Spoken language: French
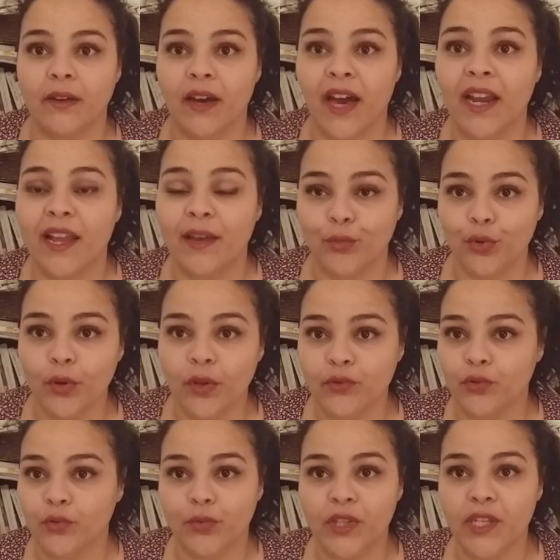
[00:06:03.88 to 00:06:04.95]
euh, à, La mur
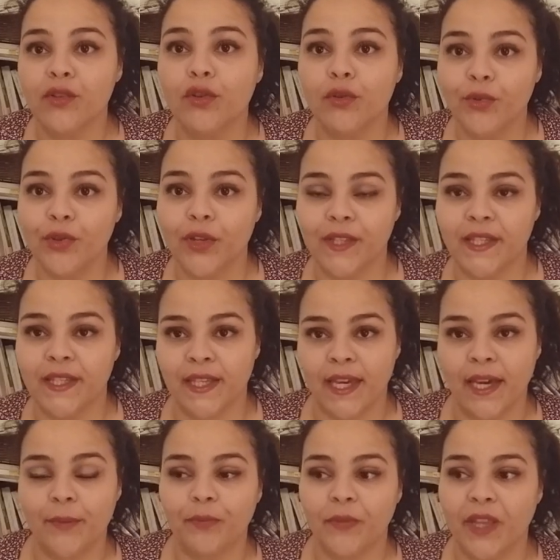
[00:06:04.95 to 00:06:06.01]
c'est une petite commune en
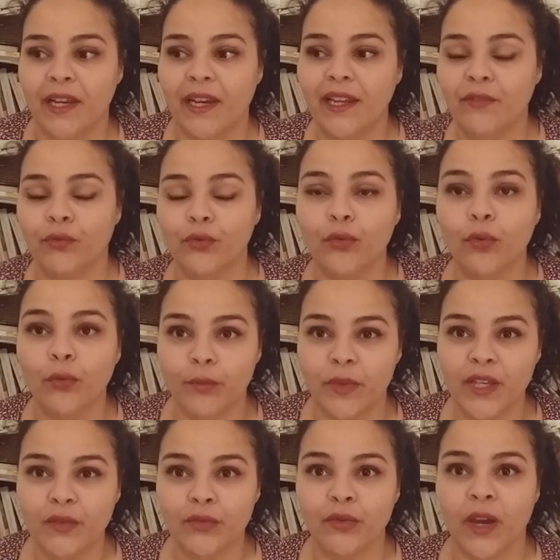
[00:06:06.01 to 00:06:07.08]
misère. Et là, ils vont
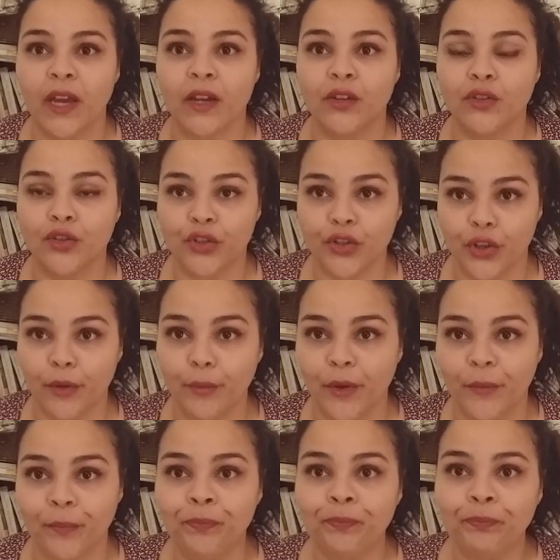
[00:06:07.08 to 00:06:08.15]
tomber sur un jeune
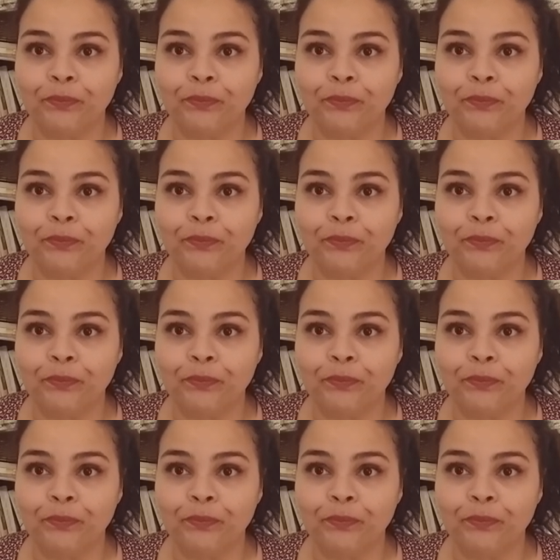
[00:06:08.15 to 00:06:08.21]
homme